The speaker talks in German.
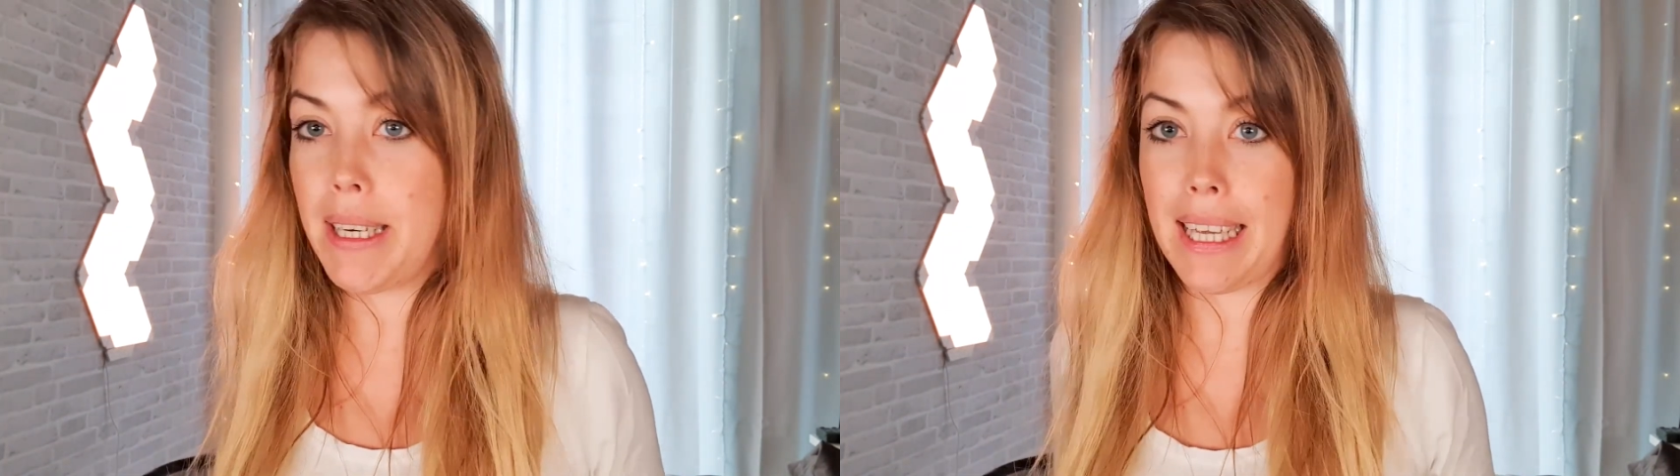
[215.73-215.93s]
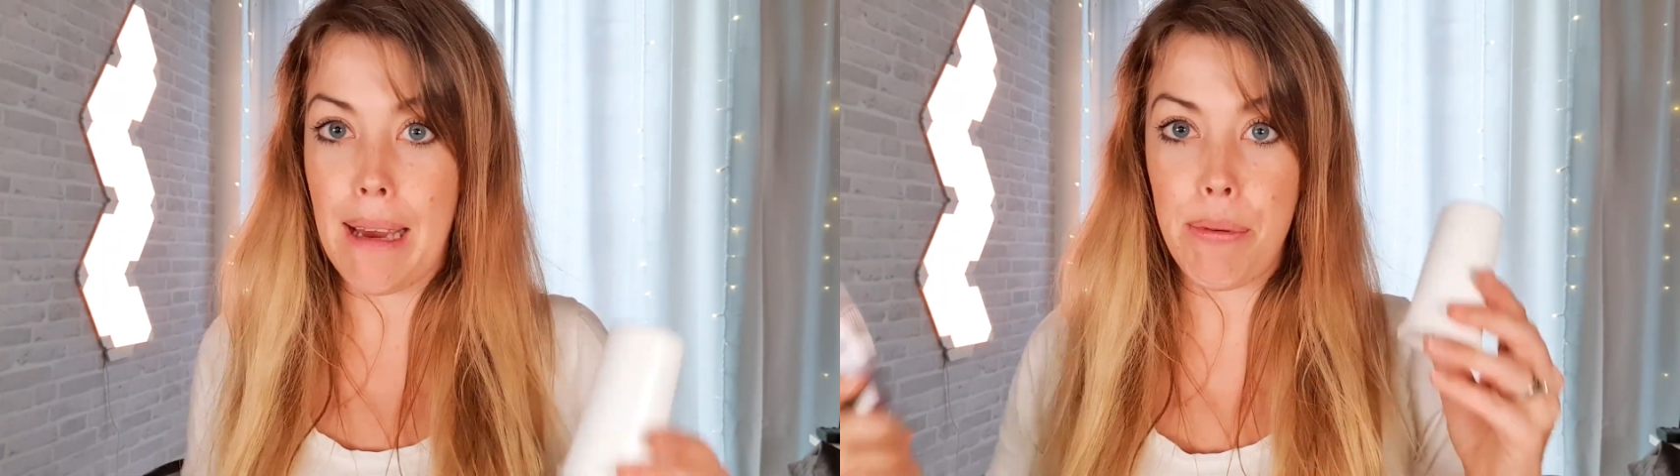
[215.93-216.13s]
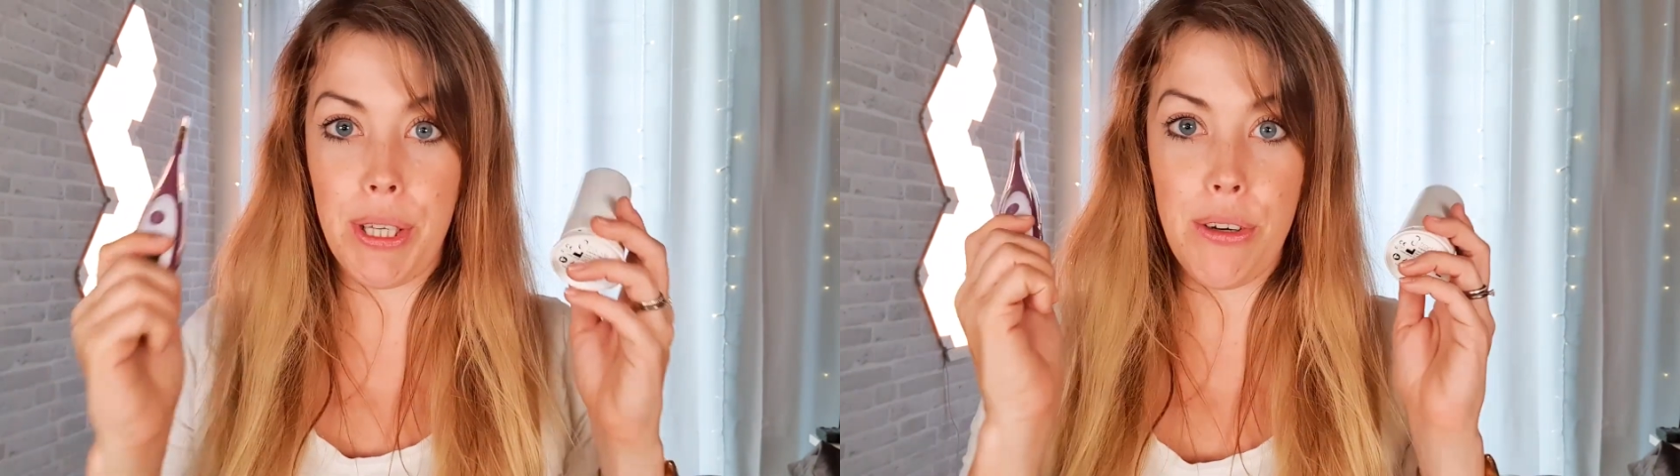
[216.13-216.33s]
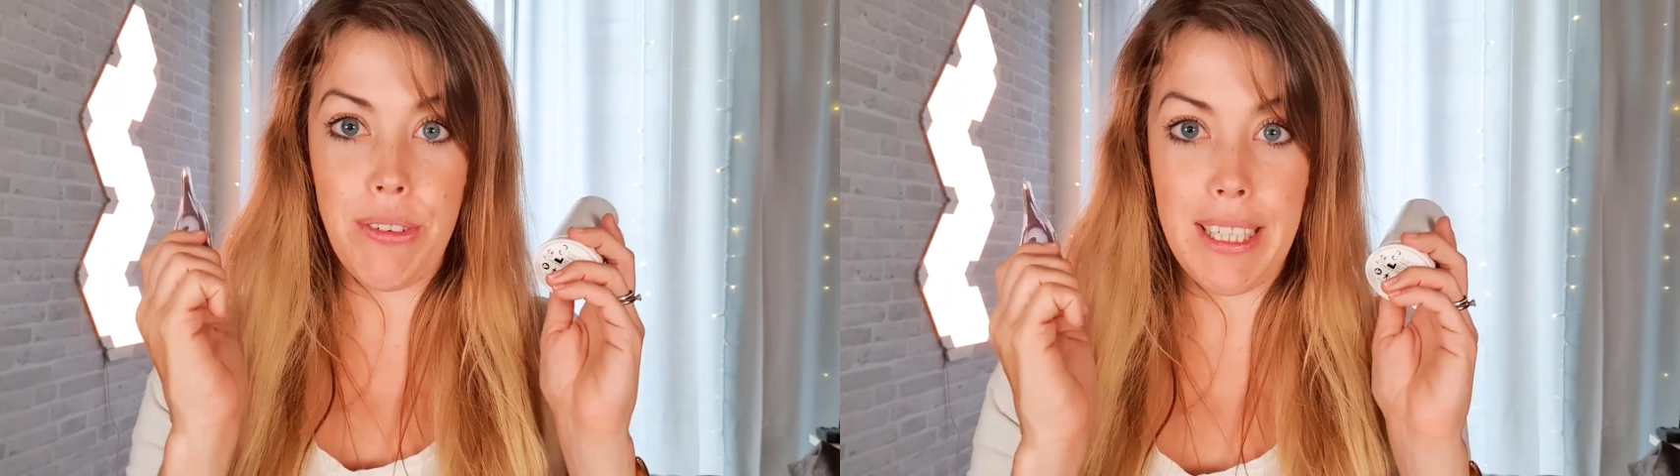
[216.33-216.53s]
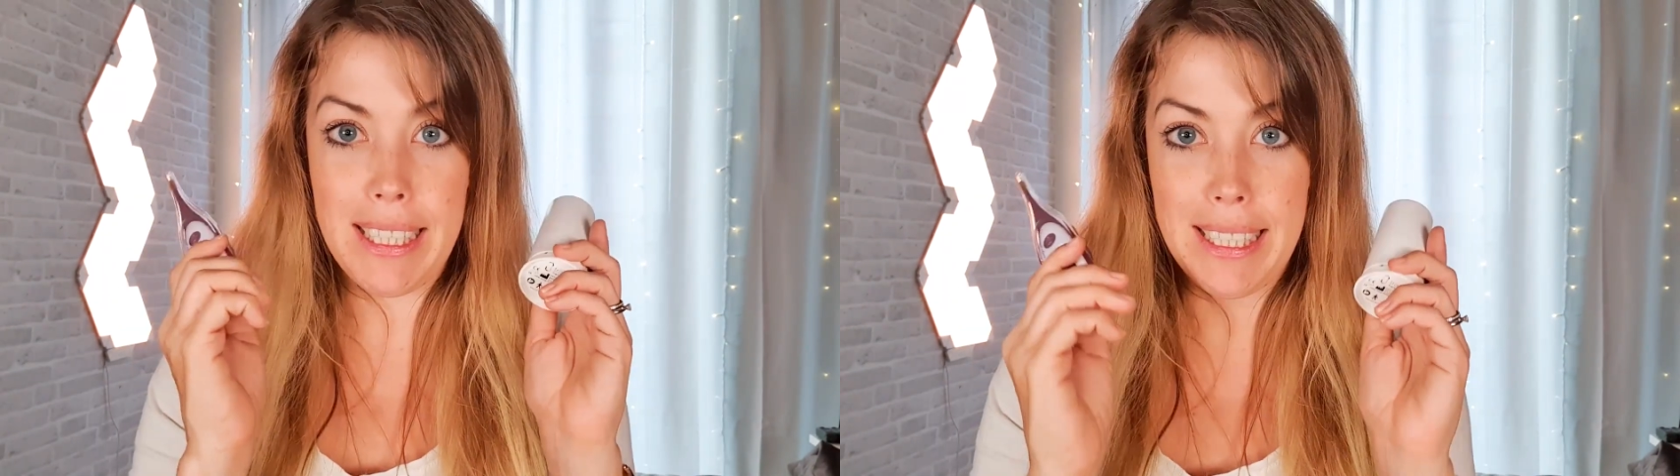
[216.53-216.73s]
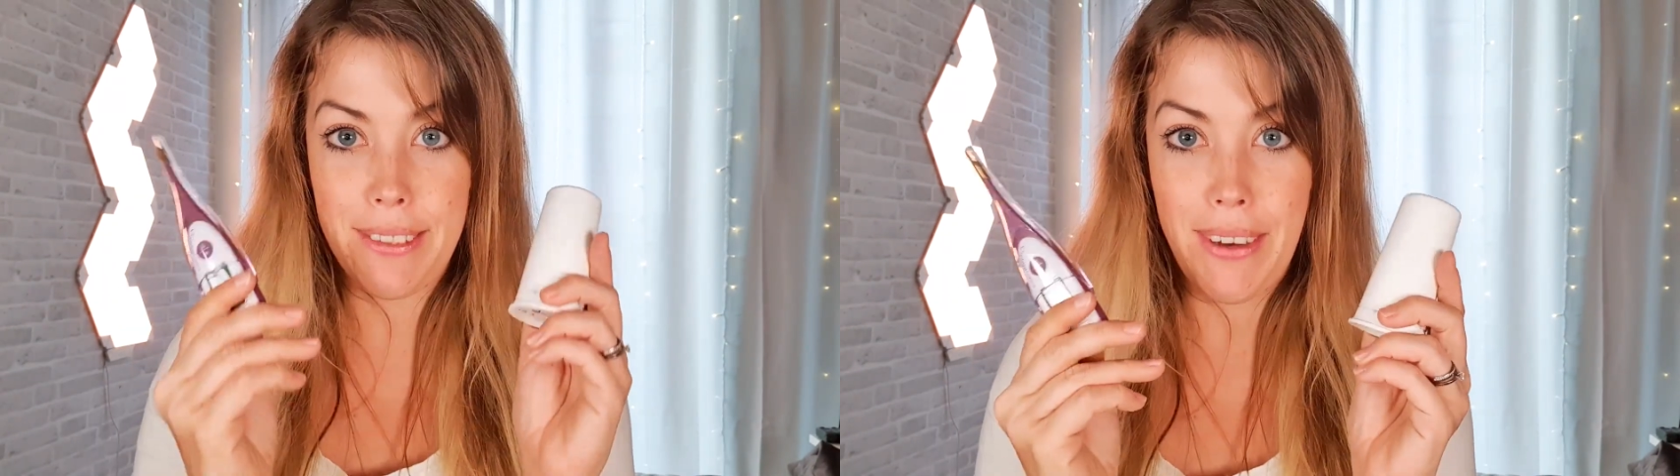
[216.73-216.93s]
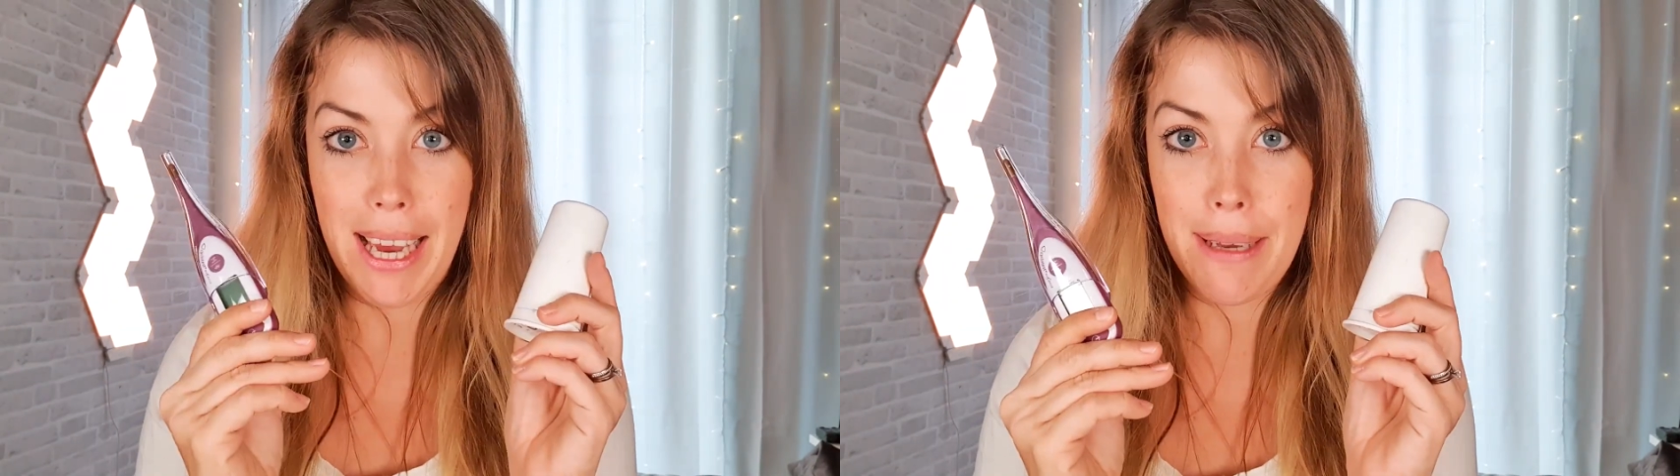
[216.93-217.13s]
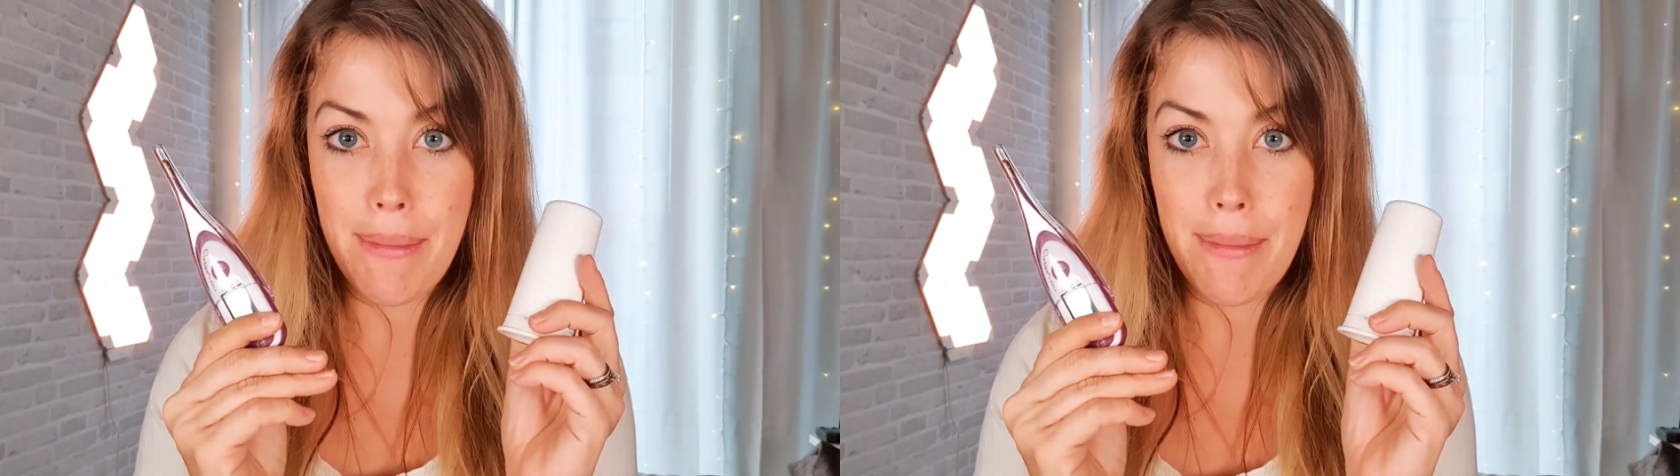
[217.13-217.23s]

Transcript: Ich habe euch auch wieder zwei